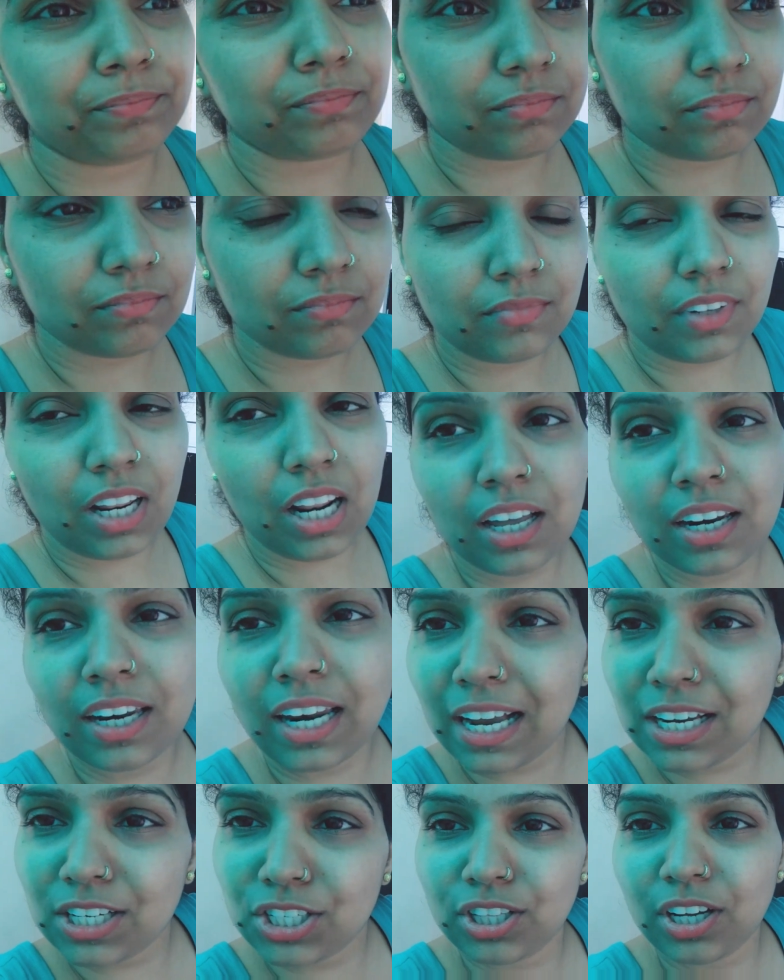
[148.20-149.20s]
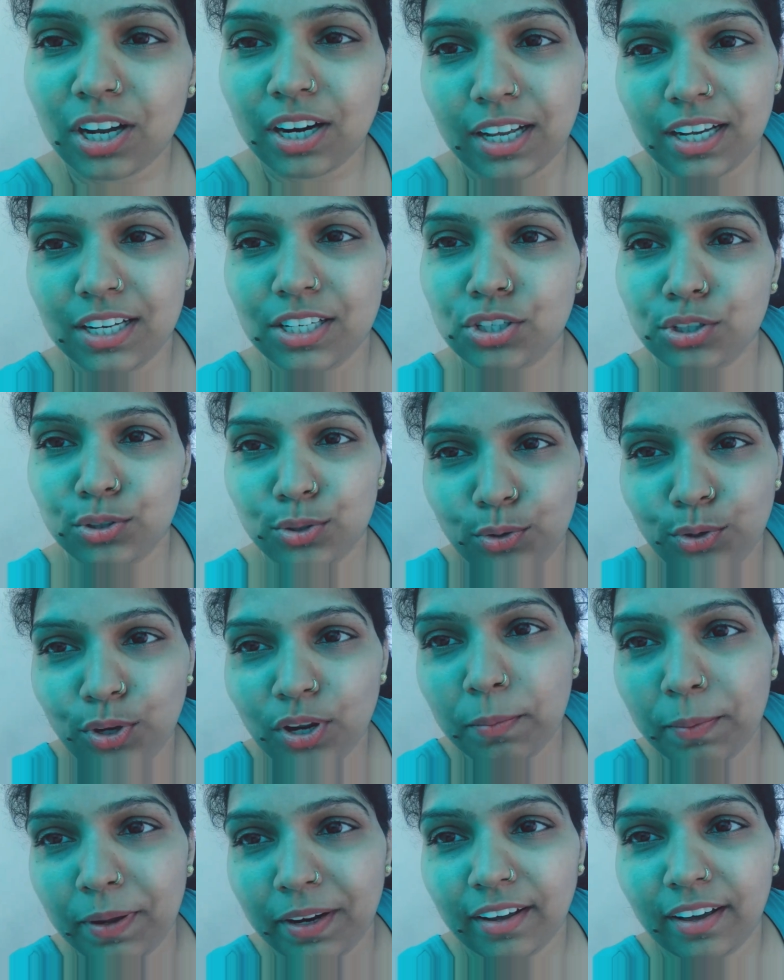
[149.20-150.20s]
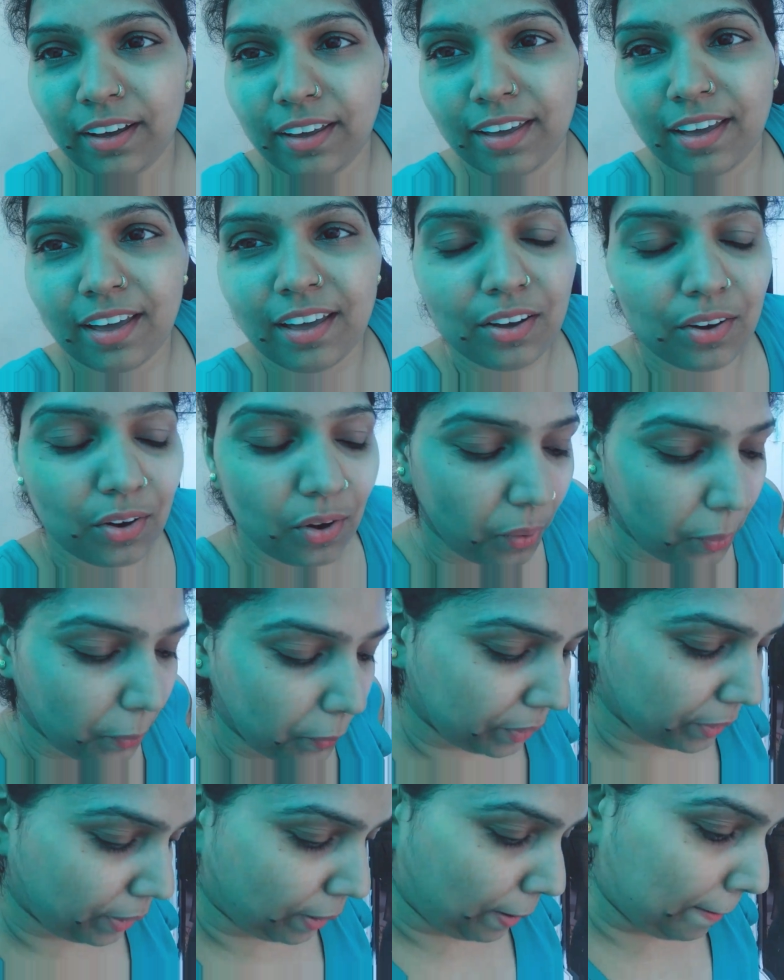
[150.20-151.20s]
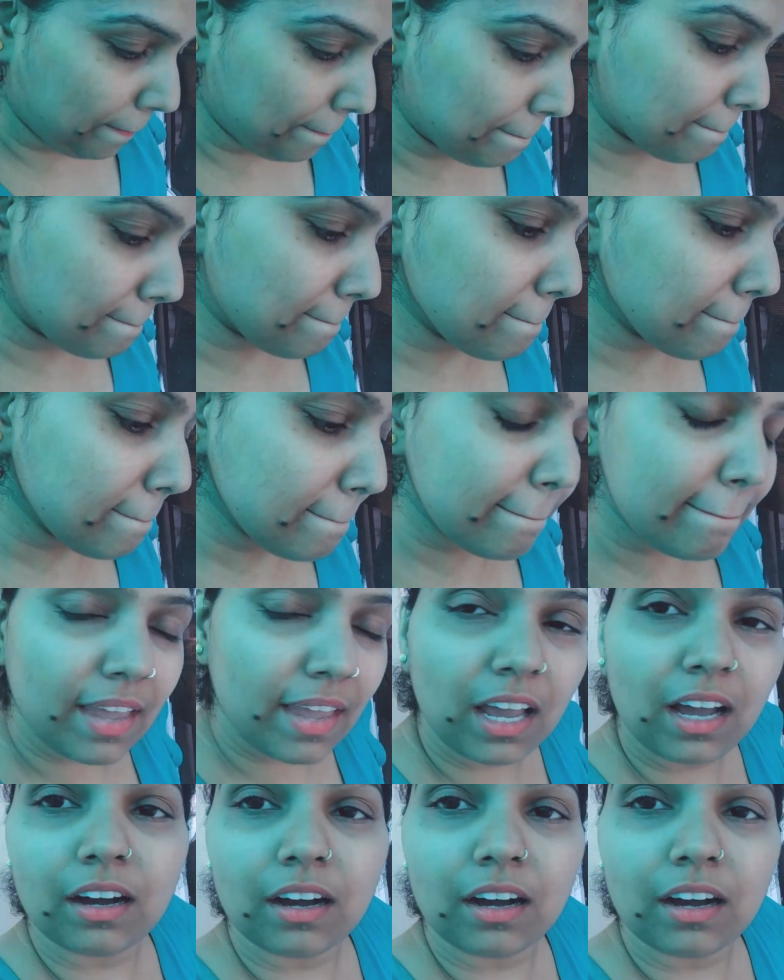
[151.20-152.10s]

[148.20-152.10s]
और नाश्ता लंच दोनों ही बन गए हैं और